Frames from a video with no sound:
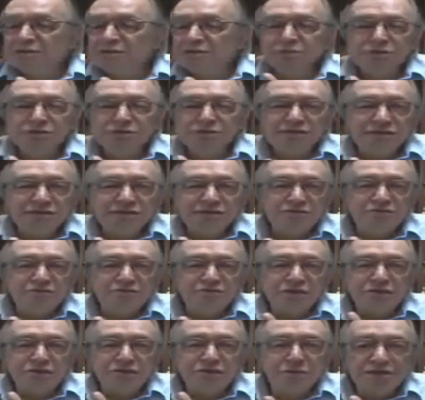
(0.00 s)
Então, muitas vezes,
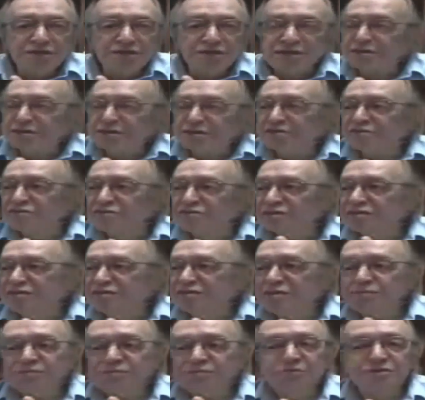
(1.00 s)
os linguistas, os
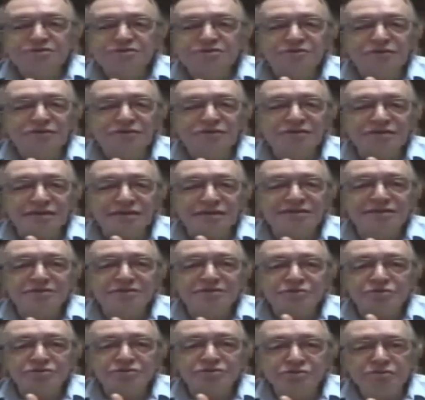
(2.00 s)
discípulos de Ferdinand
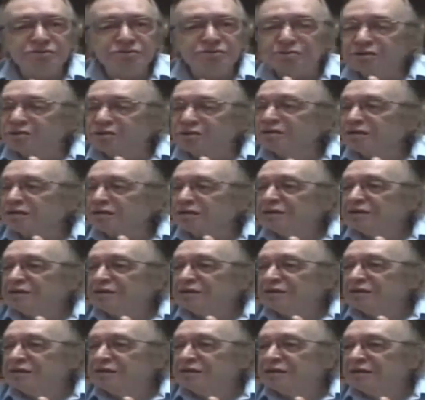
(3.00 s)
de Saussure,
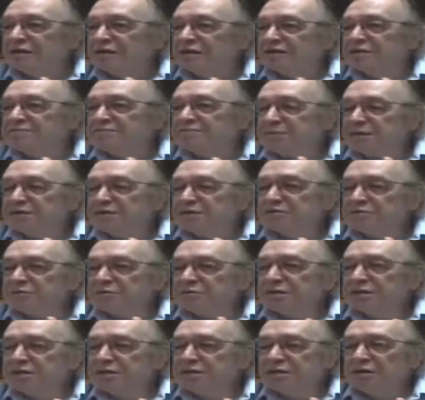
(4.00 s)
eles
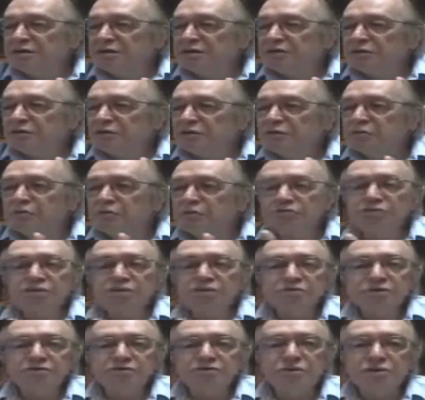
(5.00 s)
pensam que o
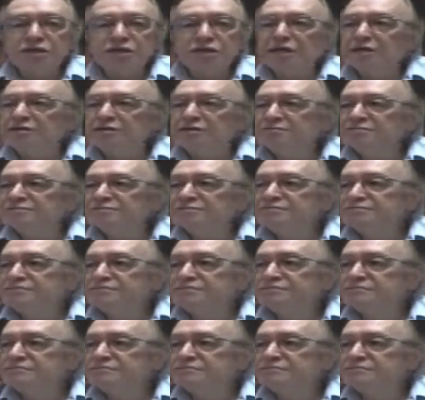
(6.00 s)
mundo é um dicionário